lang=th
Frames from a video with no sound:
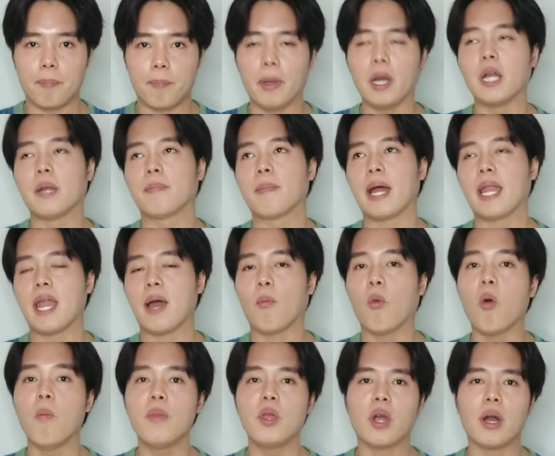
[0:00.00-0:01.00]
เปิดมันอ่ะ ผ
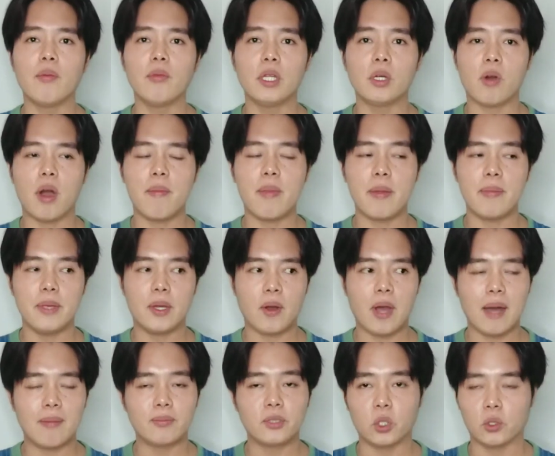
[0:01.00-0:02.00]
มมีความรู้สึกว่ามันมีค
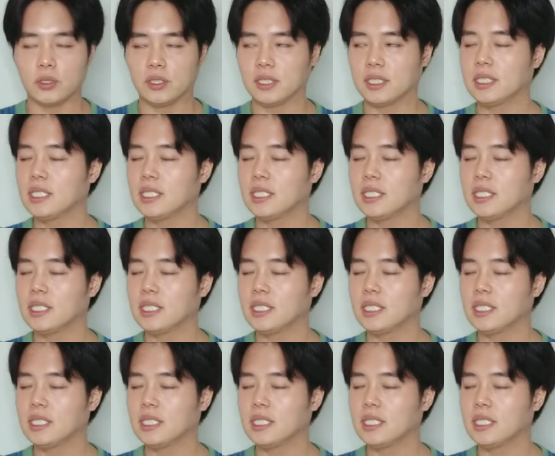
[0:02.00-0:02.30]
วามสด